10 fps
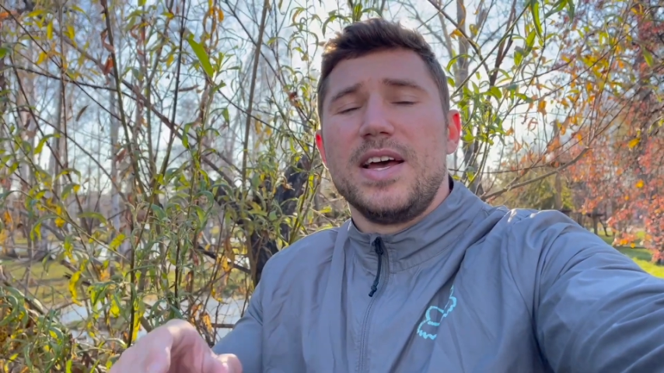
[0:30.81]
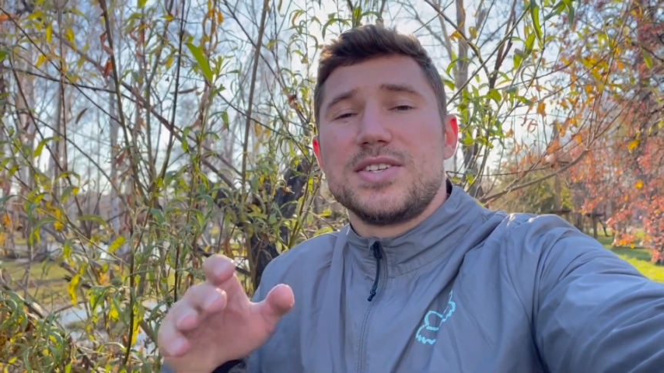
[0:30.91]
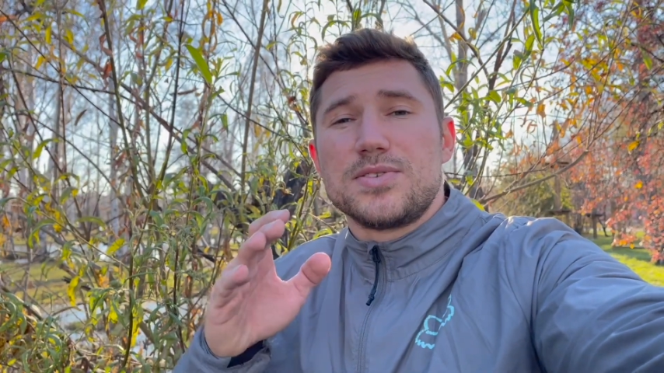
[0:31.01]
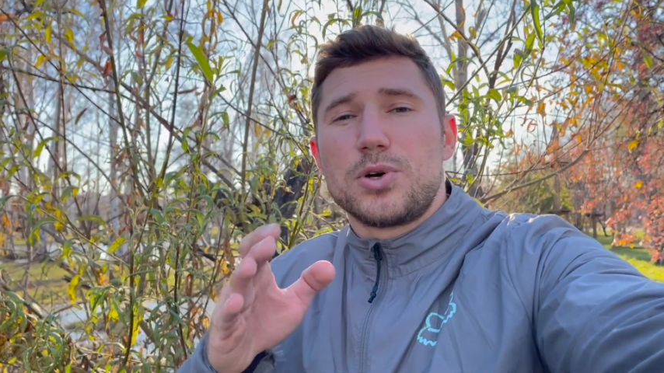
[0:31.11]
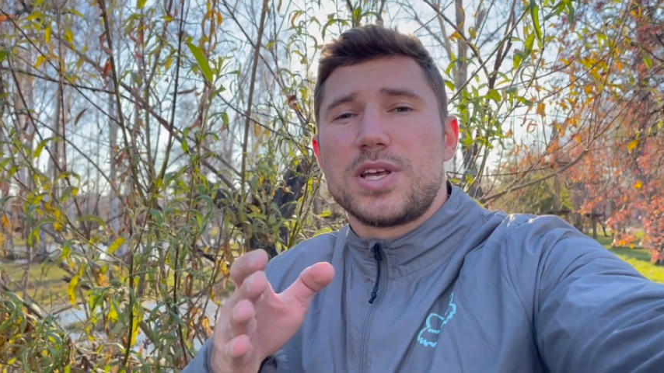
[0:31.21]

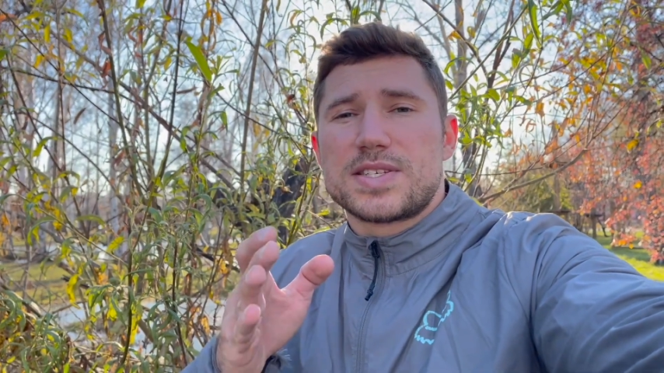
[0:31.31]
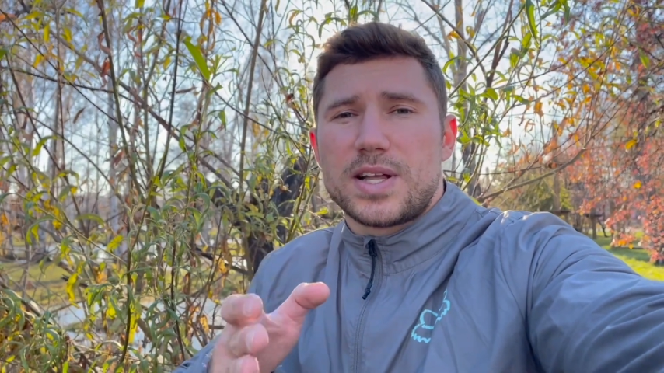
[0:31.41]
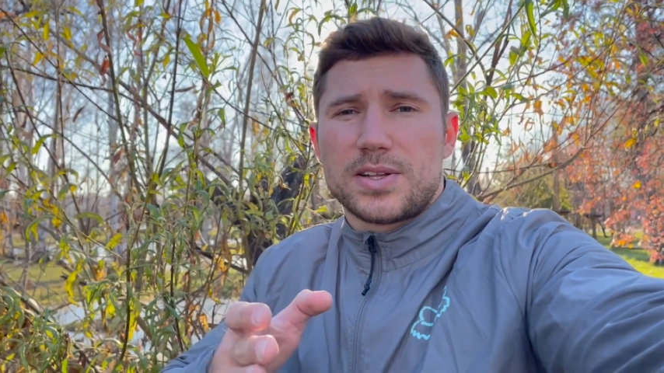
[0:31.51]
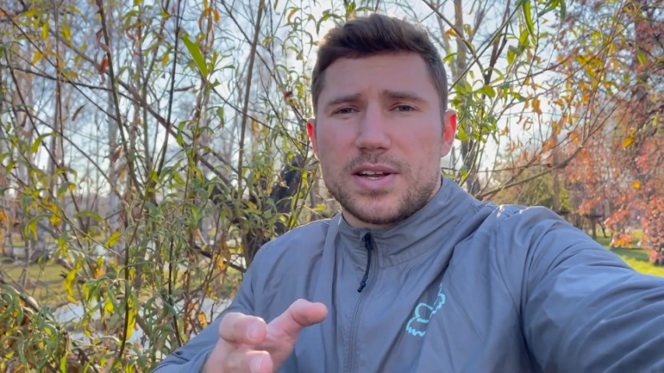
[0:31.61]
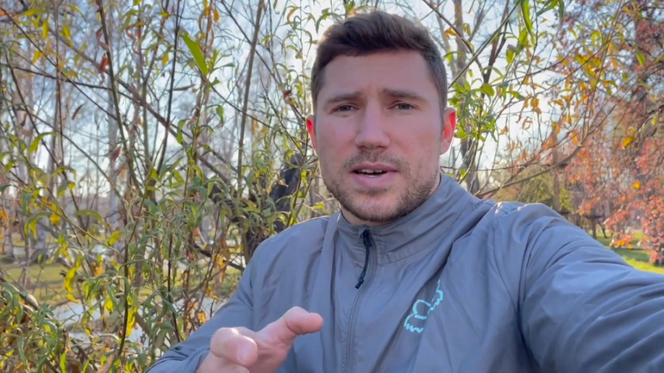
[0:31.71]
Сегодня я
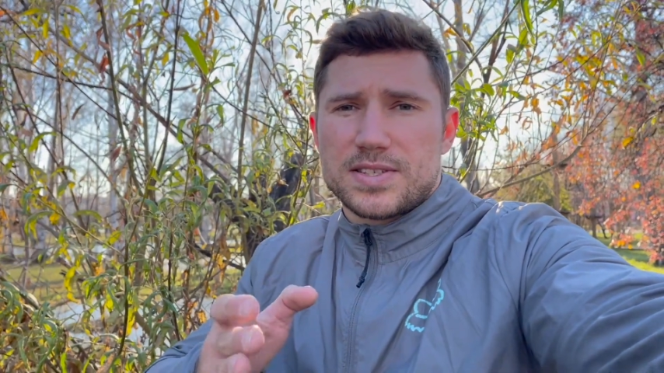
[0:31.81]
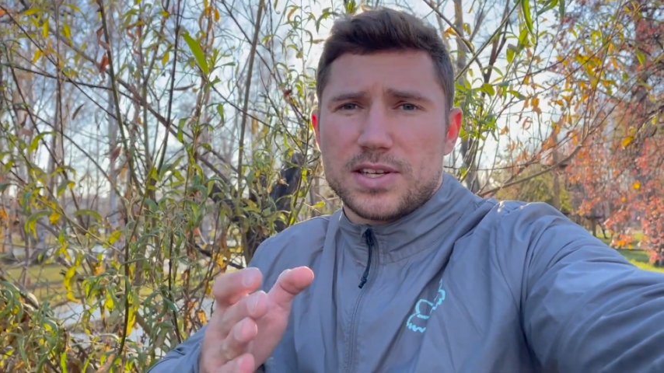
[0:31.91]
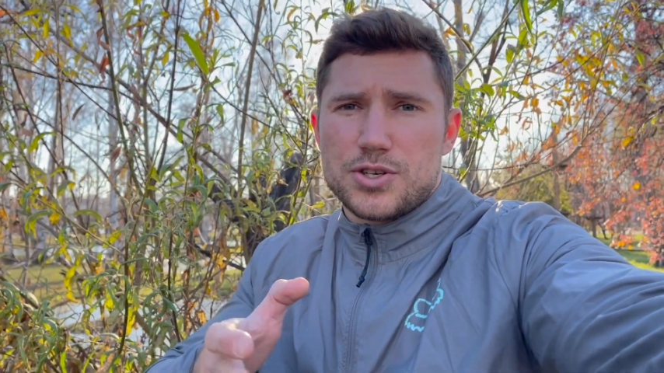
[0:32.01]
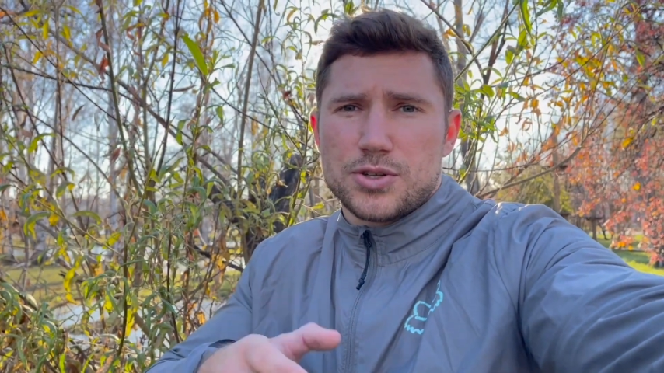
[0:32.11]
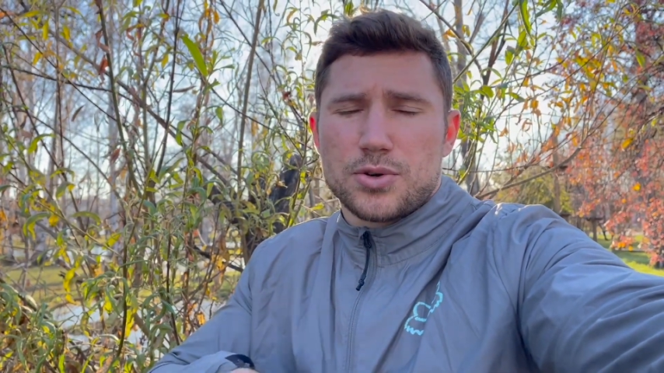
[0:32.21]
снял для вас
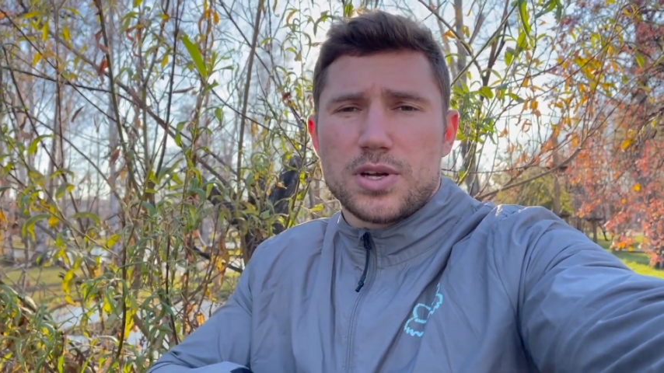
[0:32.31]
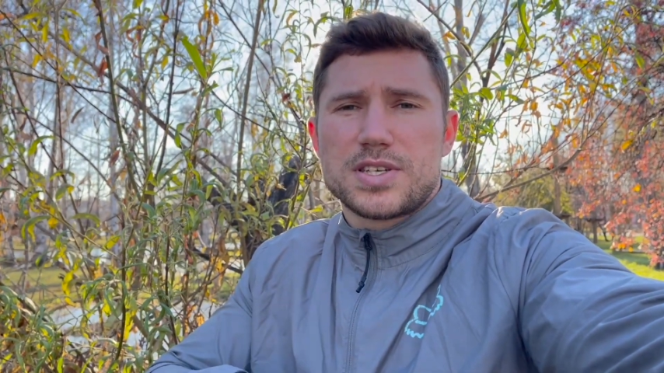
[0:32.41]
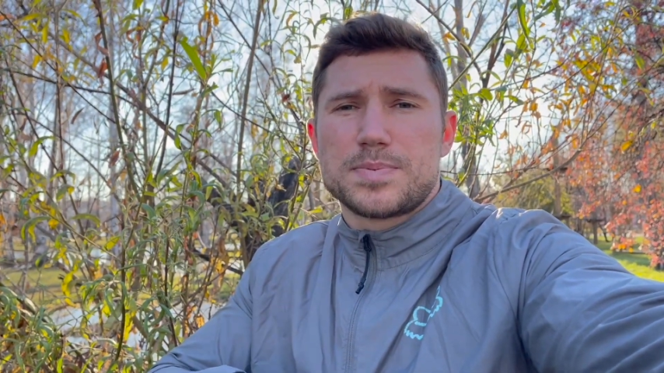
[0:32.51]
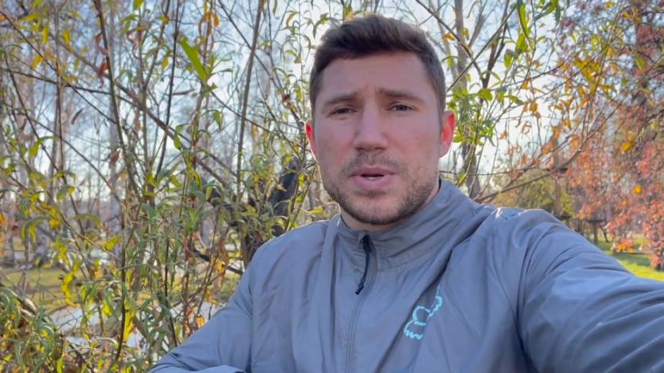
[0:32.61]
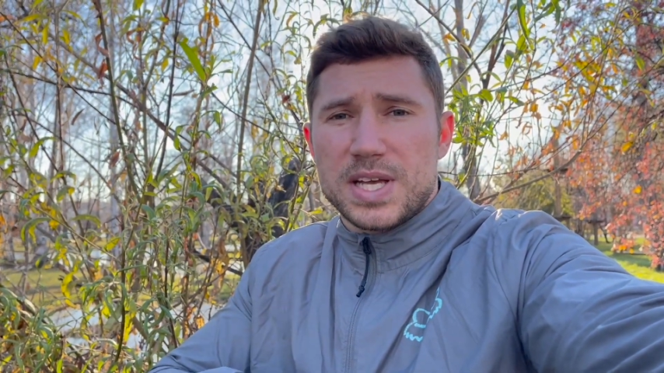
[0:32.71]
отличный
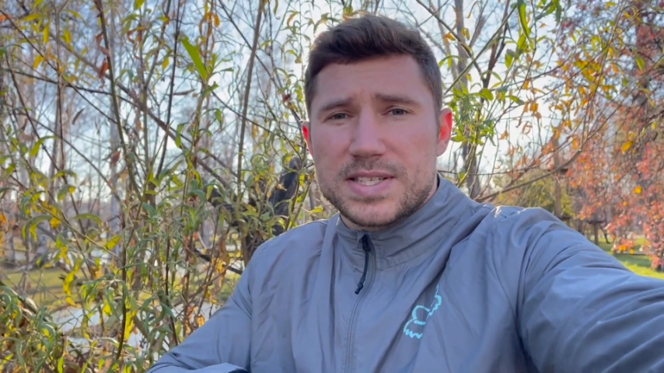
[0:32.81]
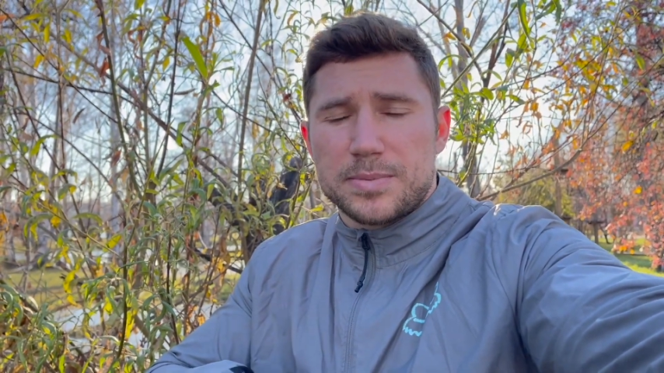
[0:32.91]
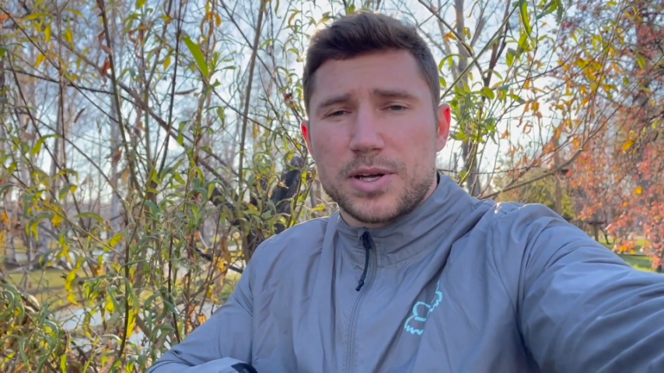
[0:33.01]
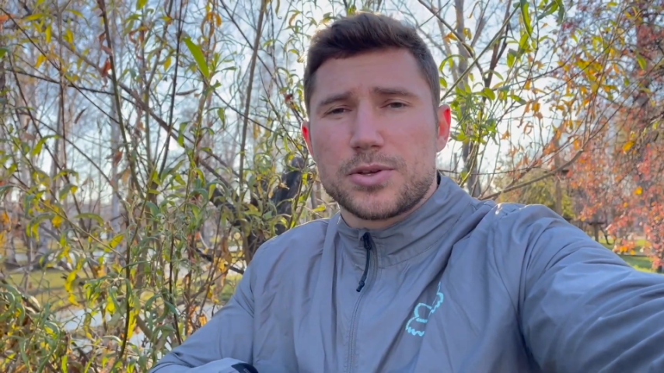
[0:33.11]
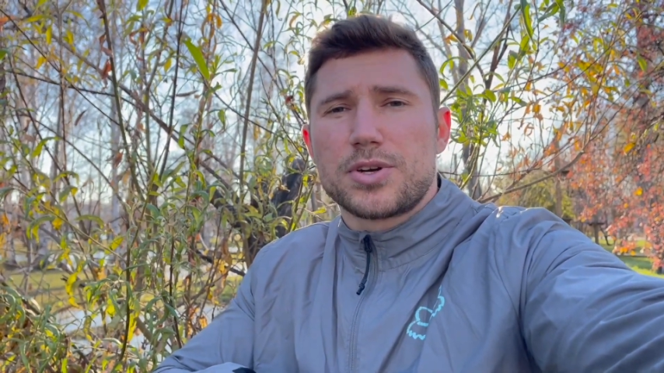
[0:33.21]
ролик с
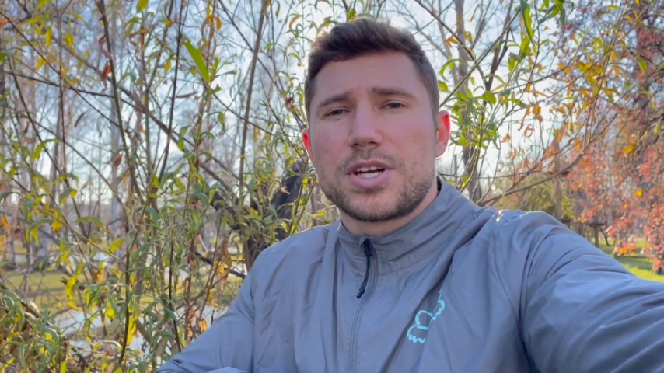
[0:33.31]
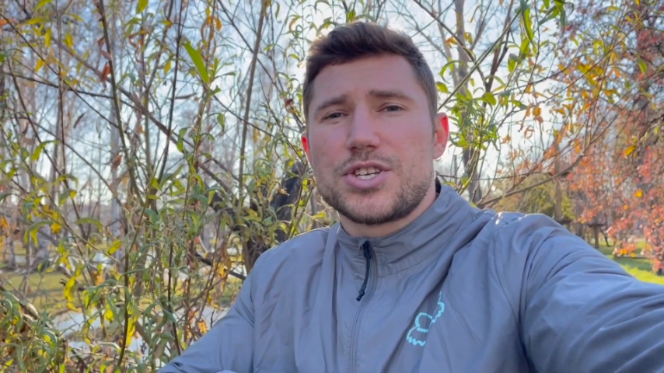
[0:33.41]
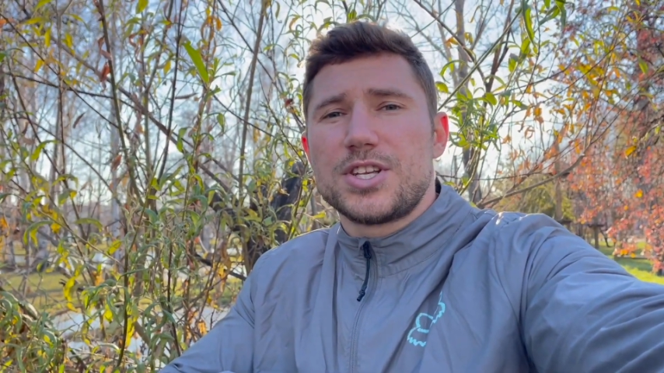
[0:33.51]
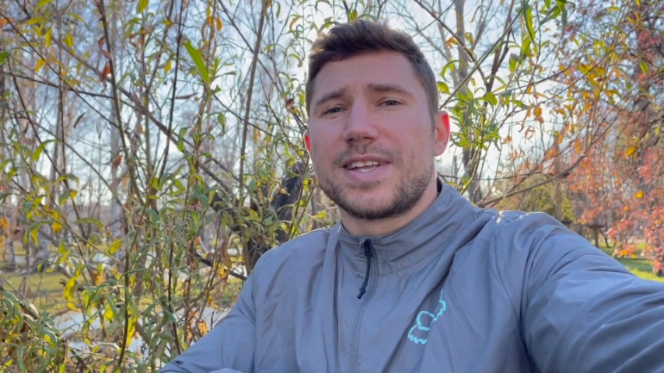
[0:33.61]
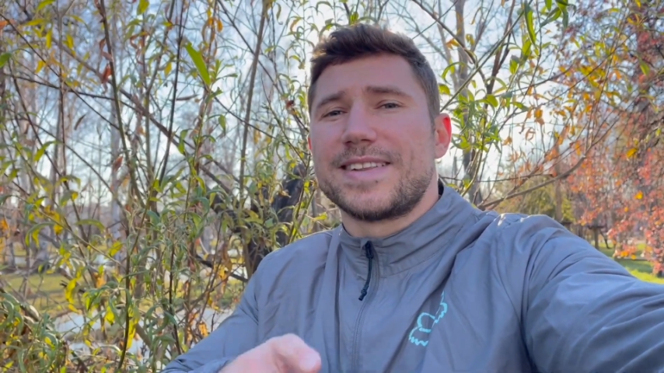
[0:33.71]
прессом, который
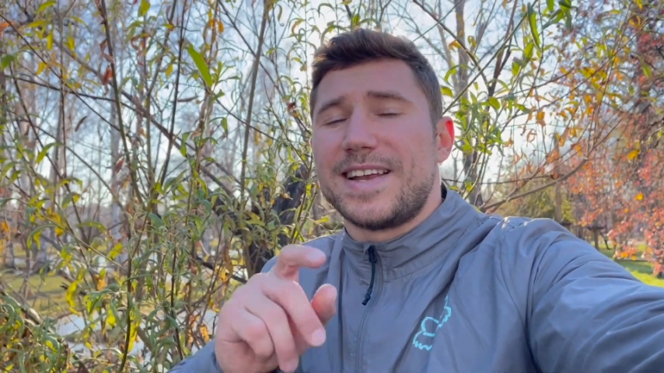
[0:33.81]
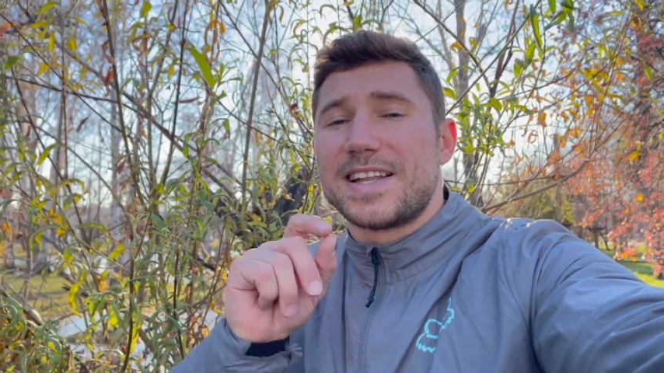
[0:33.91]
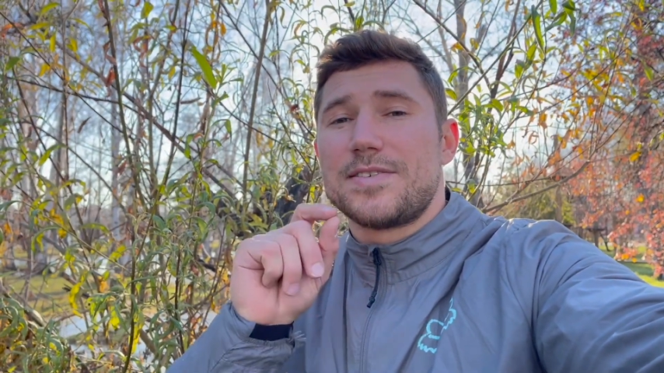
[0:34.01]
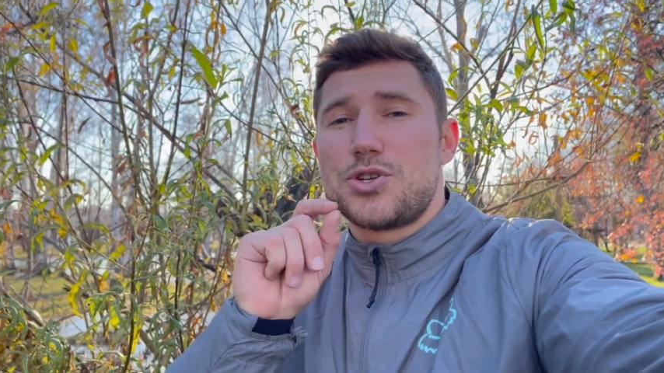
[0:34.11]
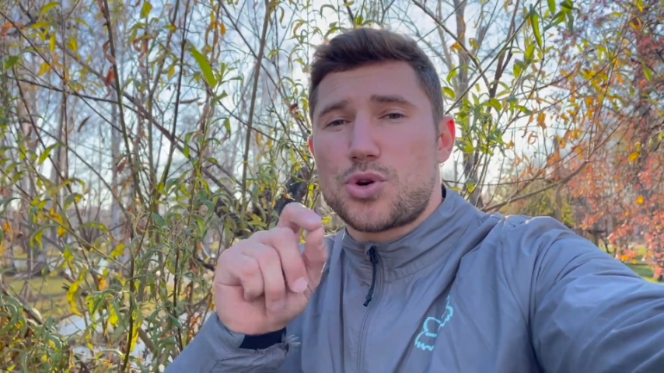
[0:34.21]
рассчитан
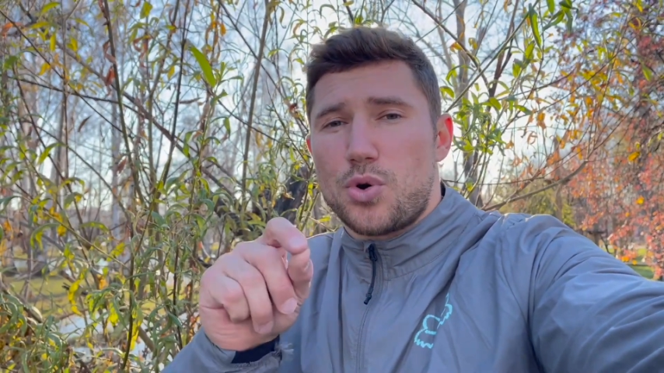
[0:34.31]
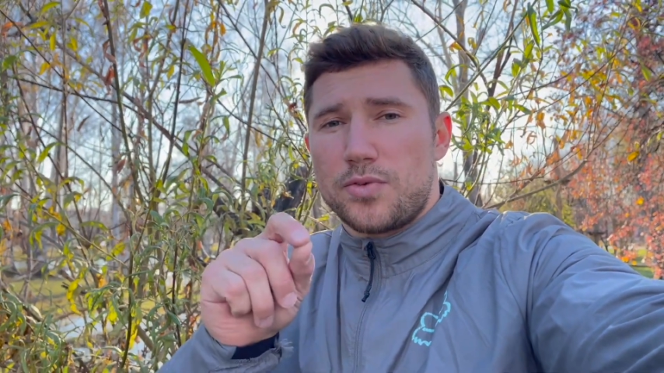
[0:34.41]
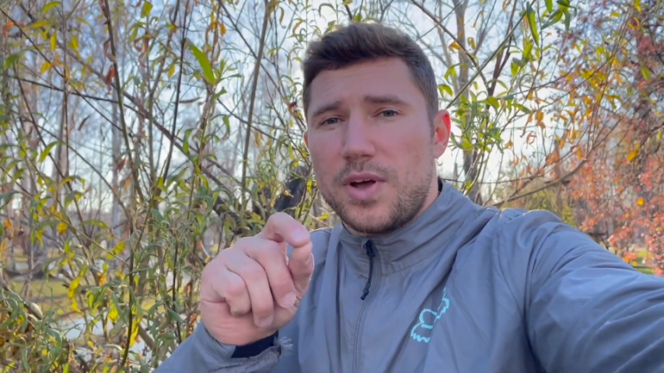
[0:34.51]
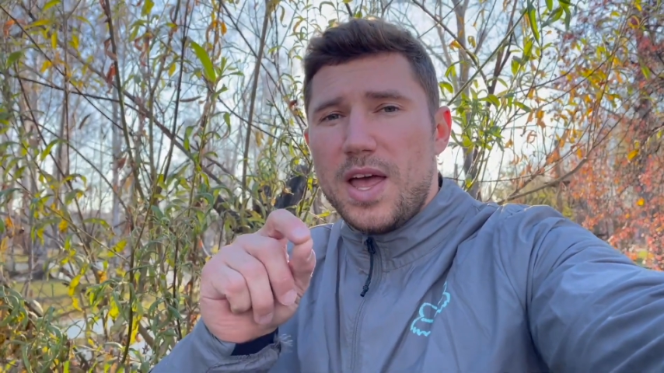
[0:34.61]
для новичков.